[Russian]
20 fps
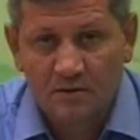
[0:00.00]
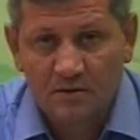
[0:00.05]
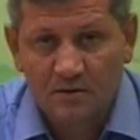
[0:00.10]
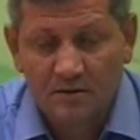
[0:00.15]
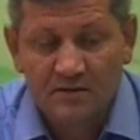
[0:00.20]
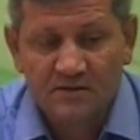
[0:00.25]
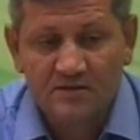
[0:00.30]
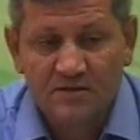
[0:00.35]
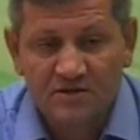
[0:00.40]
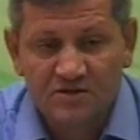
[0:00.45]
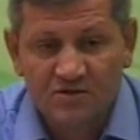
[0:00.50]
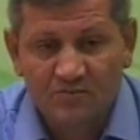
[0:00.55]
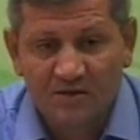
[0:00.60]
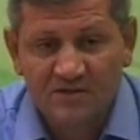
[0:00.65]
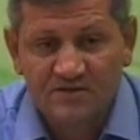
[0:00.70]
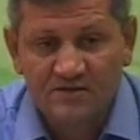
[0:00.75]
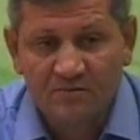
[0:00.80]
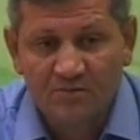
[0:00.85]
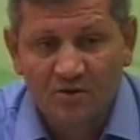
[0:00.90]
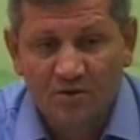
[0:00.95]
Если даже
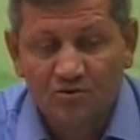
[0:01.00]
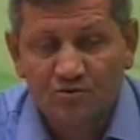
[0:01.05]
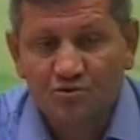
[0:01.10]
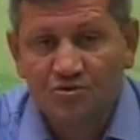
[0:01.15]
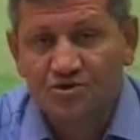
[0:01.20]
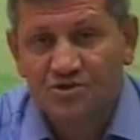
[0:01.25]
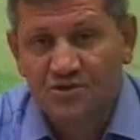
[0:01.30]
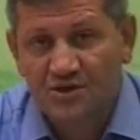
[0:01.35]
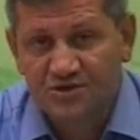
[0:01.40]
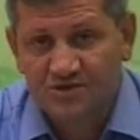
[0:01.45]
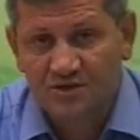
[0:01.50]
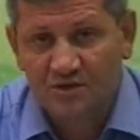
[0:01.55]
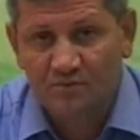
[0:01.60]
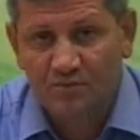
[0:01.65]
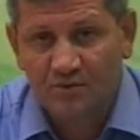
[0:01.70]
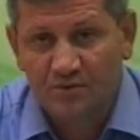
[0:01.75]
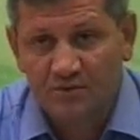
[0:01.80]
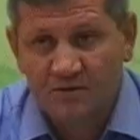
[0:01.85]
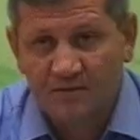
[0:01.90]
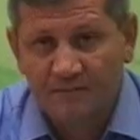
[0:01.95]
мат заберет, тоже так же не
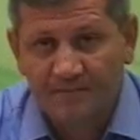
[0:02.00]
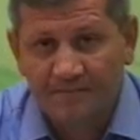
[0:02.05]
будет.